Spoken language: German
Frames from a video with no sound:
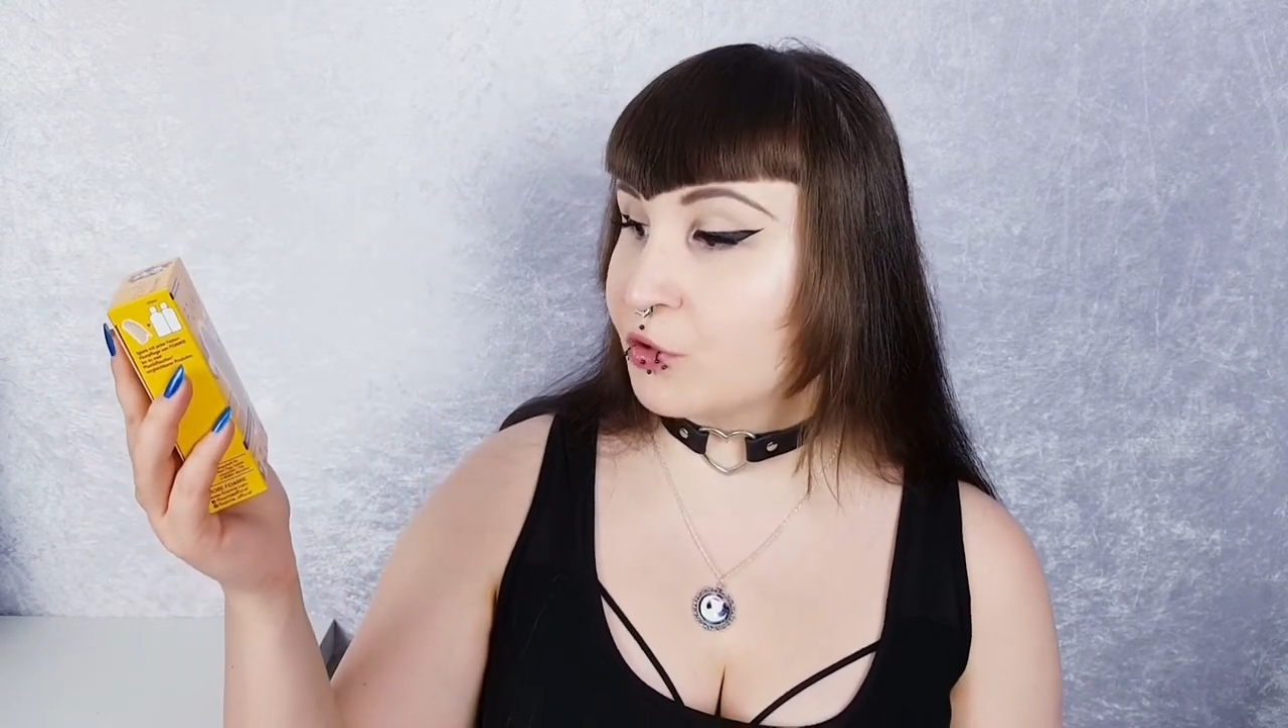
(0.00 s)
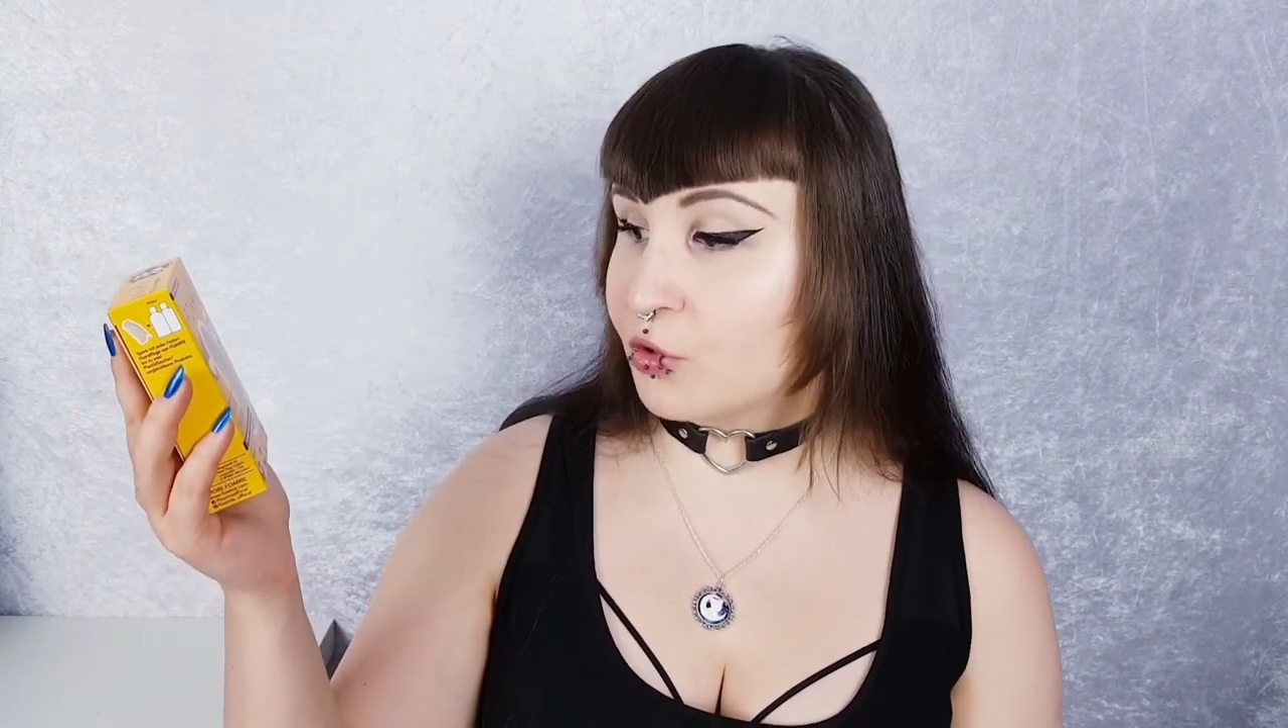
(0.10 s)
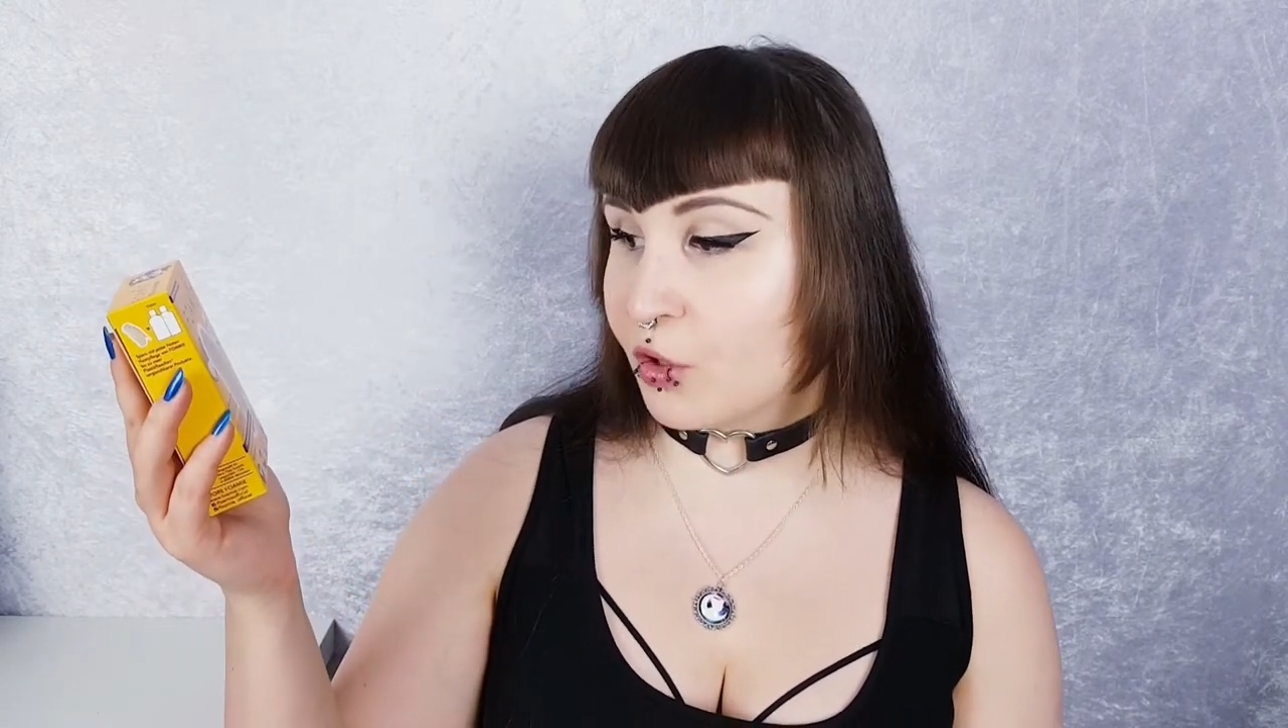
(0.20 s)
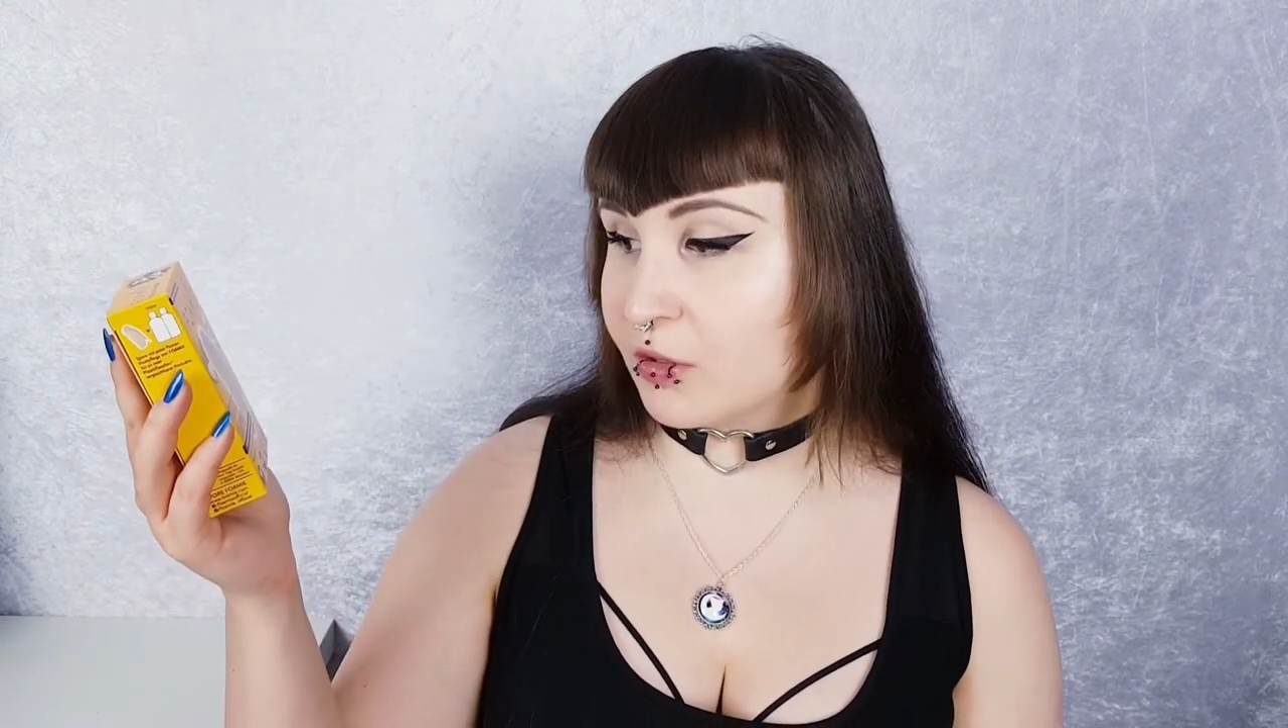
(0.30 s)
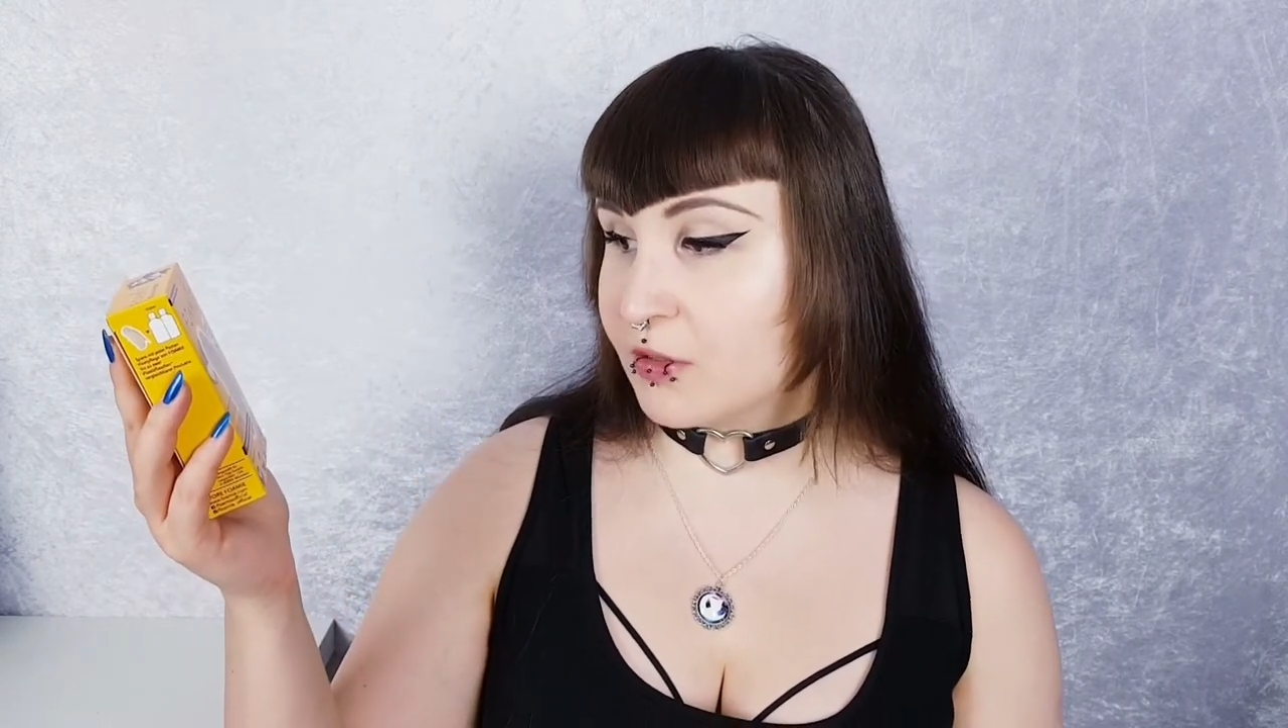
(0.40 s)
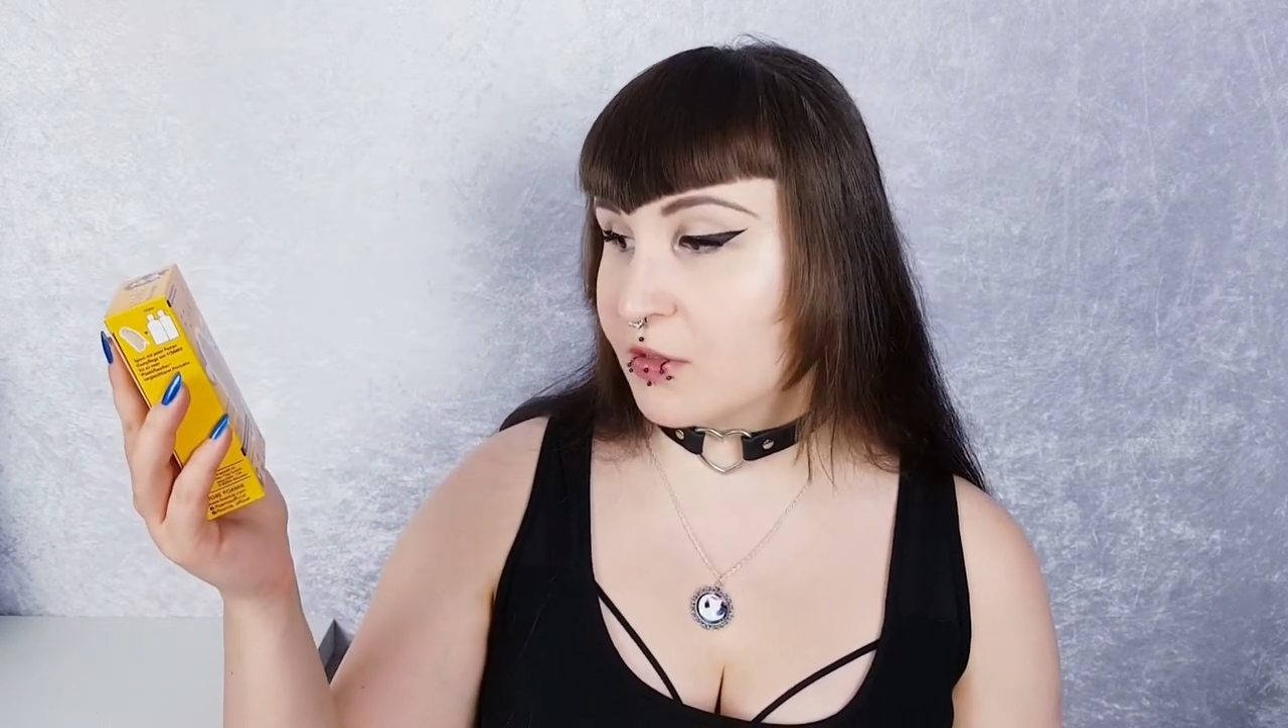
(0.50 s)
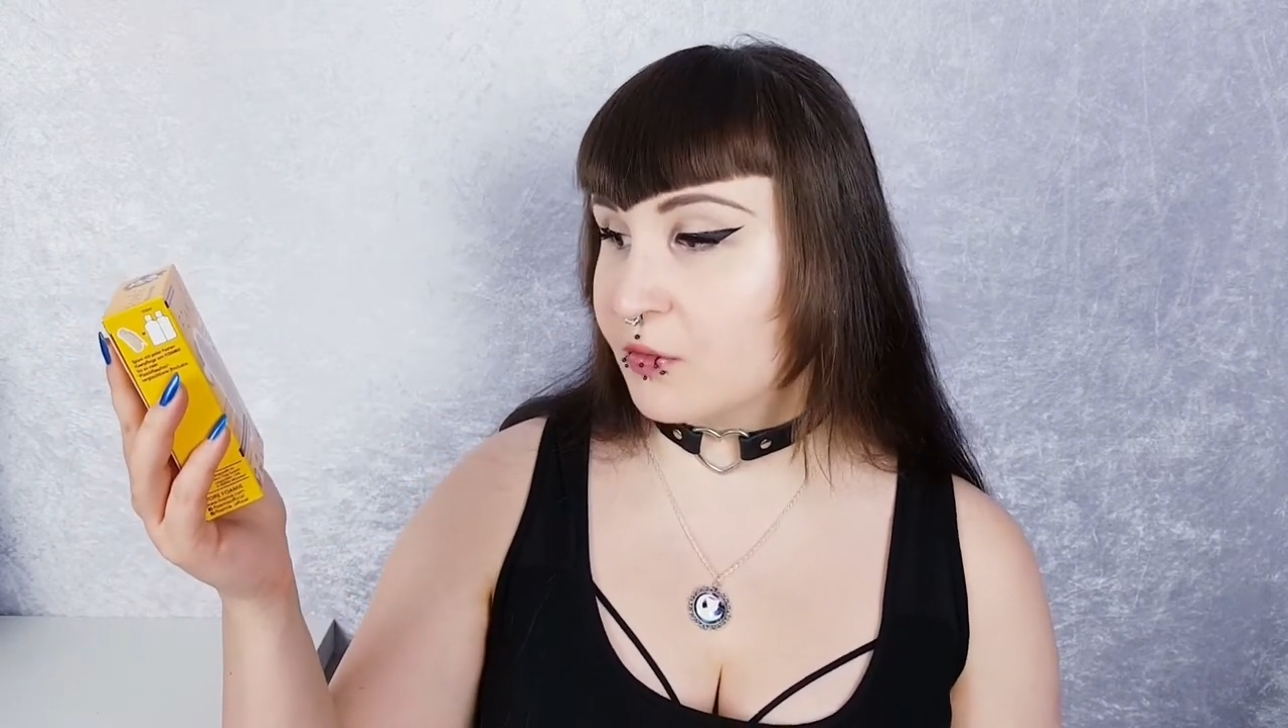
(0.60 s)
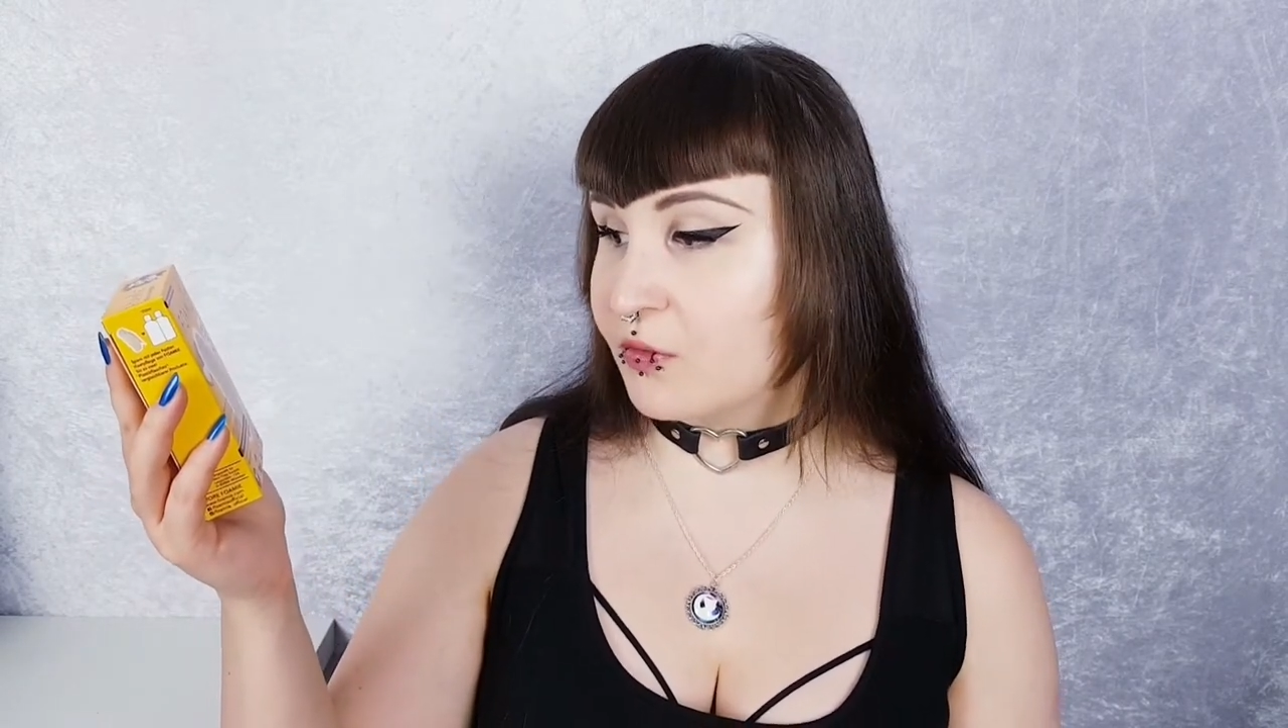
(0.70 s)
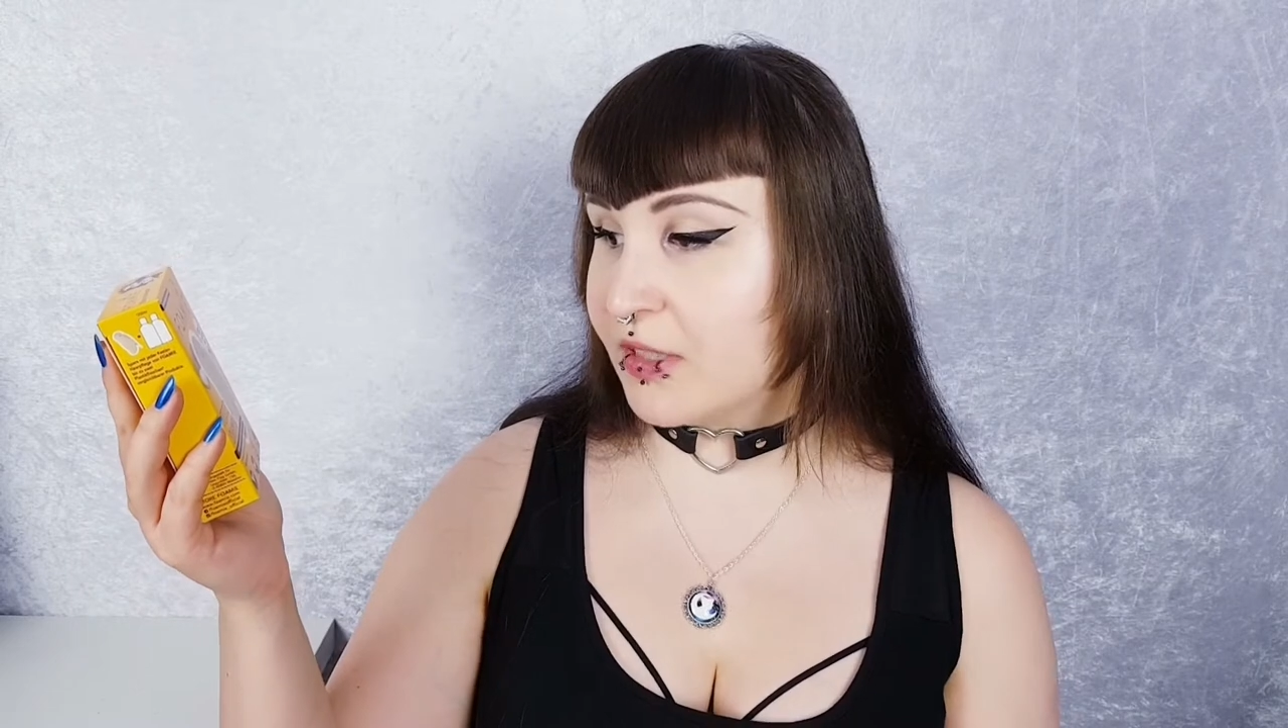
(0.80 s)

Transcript: trockenes und